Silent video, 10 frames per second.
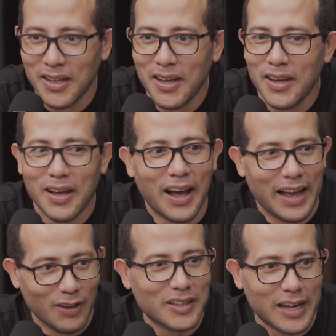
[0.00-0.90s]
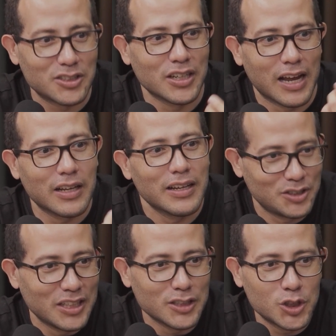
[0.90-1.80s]
Olha aí, é. que legal. Aí os caras
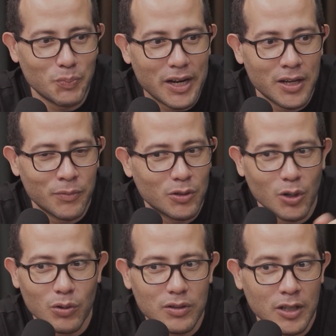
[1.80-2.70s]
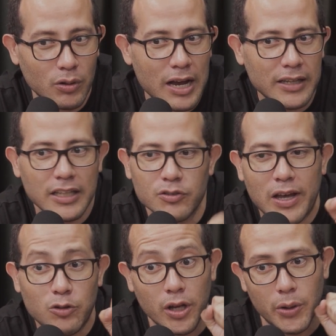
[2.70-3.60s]
ah, tira a gente de parâmetro. Então, tem lugar que
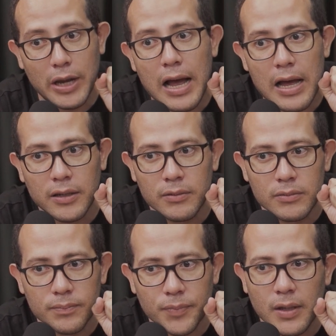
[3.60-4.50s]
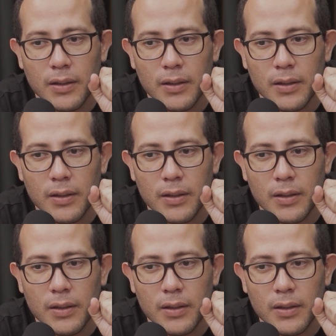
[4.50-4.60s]
vai só eu e a área.